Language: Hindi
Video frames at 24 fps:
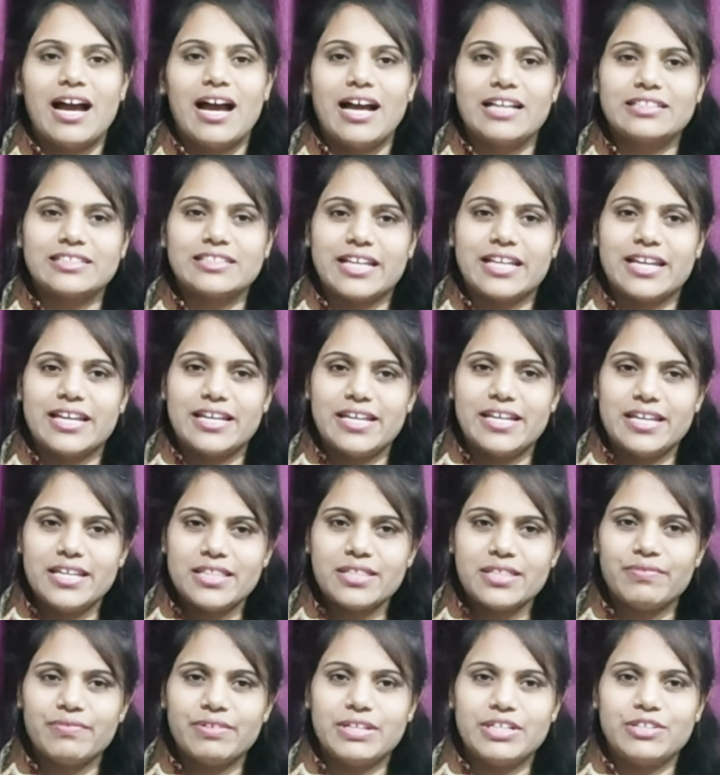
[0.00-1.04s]
आज के
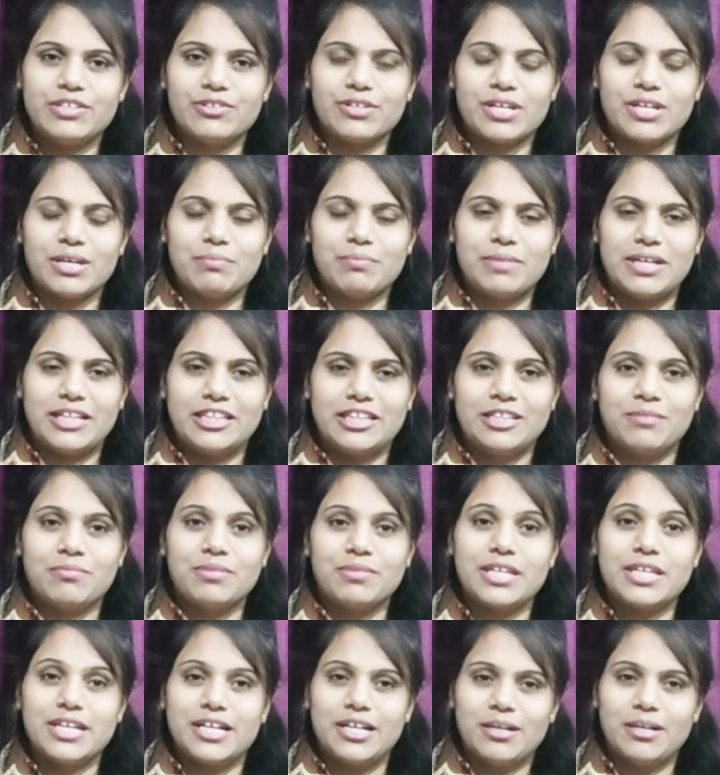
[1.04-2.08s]
इस वीडियो के माध्यम
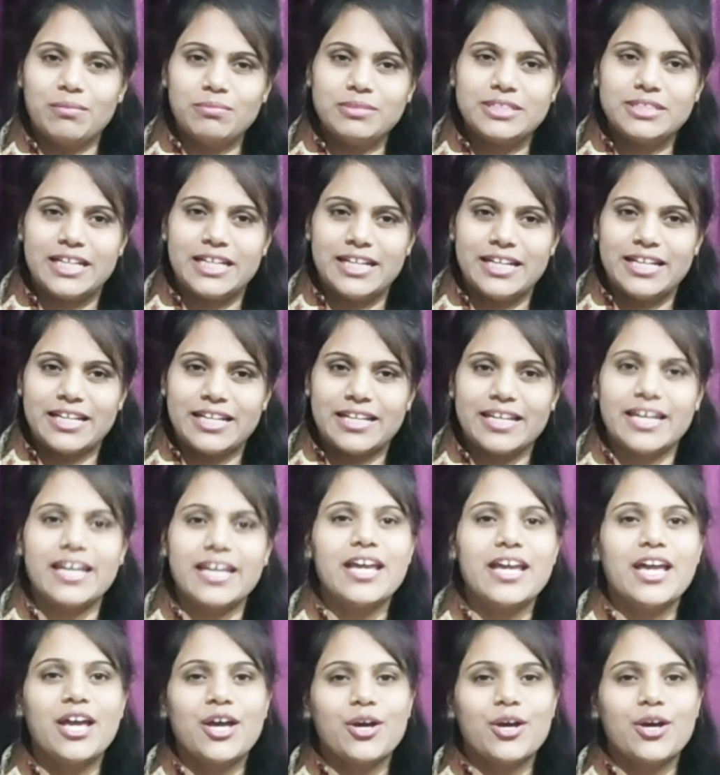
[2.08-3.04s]
से हम जानेंगे